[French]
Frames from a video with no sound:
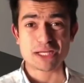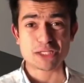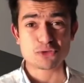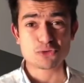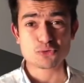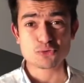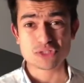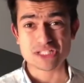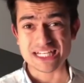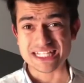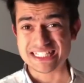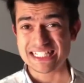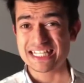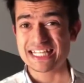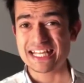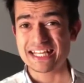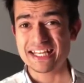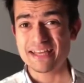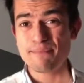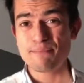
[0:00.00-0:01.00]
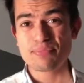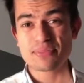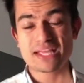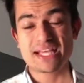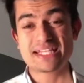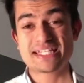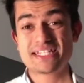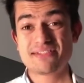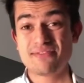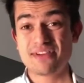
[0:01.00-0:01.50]
pas du tout ça cette année.
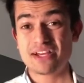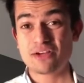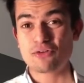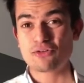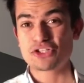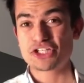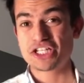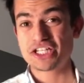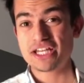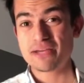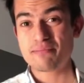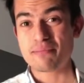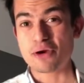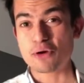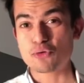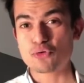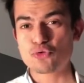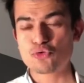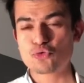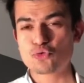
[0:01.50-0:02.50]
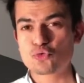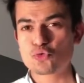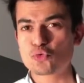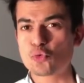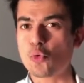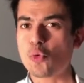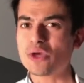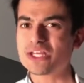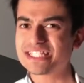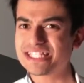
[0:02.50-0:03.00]
Est-ce qu'il va enchaîner par une
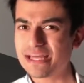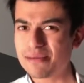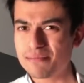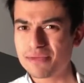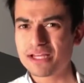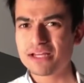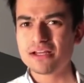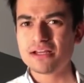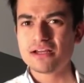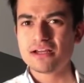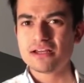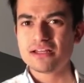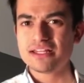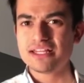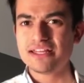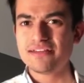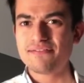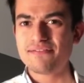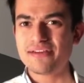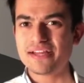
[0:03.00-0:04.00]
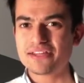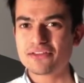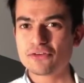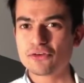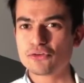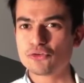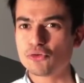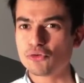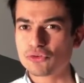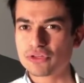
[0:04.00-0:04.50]
troisième défaite
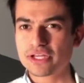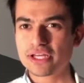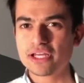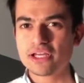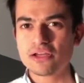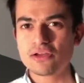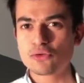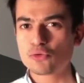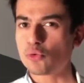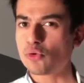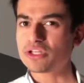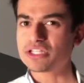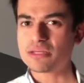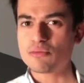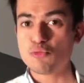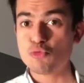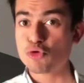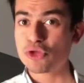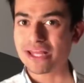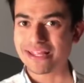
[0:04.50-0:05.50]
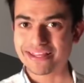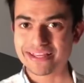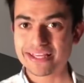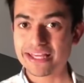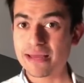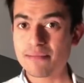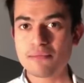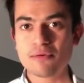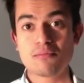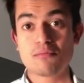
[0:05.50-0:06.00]
d'entrée, troisième ou
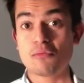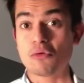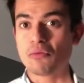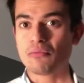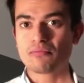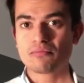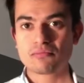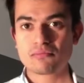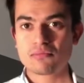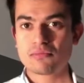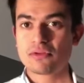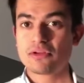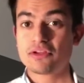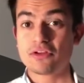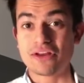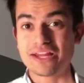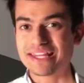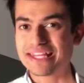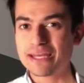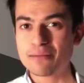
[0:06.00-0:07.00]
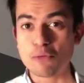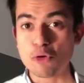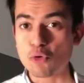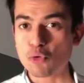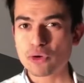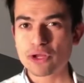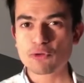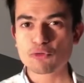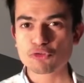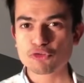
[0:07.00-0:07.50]
quatrième Bon, il y en a tellement
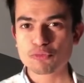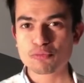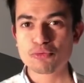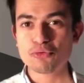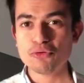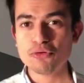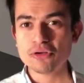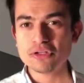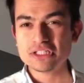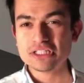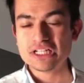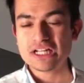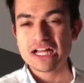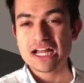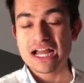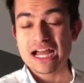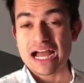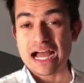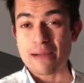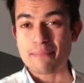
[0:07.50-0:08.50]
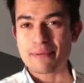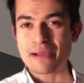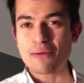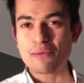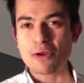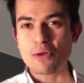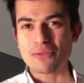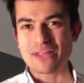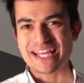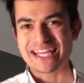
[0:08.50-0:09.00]
qu'on les compte plus. Après,
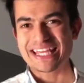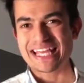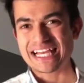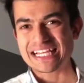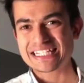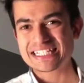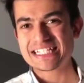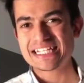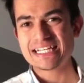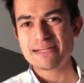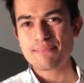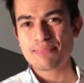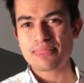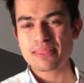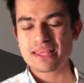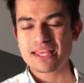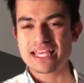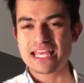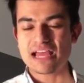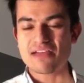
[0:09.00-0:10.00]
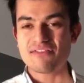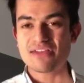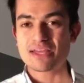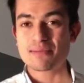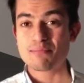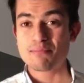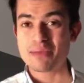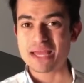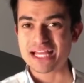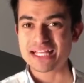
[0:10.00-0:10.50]
voilà, on a Gasquet qui est
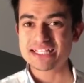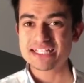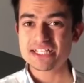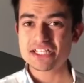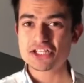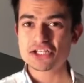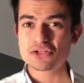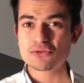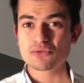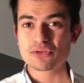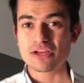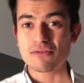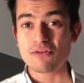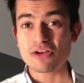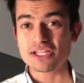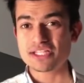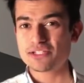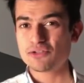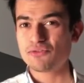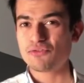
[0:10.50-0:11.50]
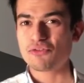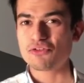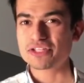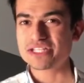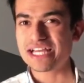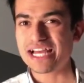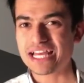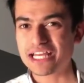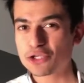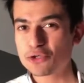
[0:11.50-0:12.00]
avec Berdic. Donc, à voir si le
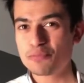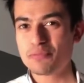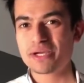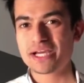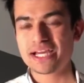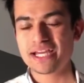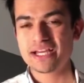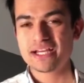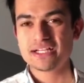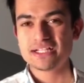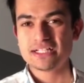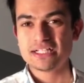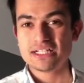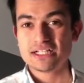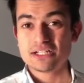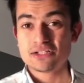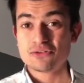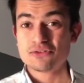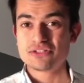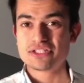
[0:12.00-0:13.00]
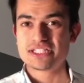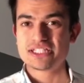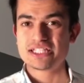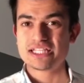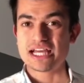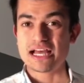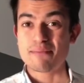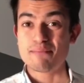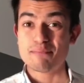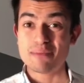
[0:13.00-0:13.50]
Français a récupéré de
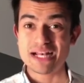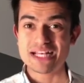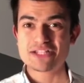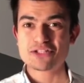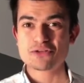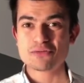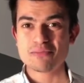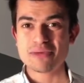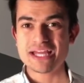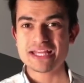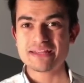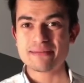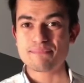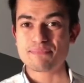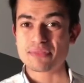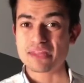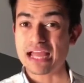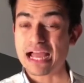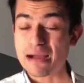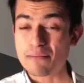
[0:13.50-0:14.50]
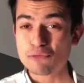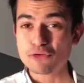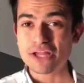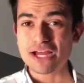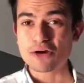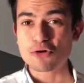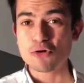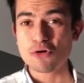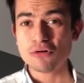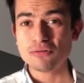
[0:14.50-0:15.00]
sa belle semaine à
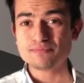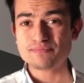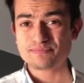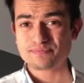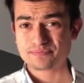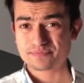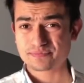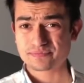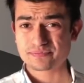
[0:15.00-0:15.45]
Monaco,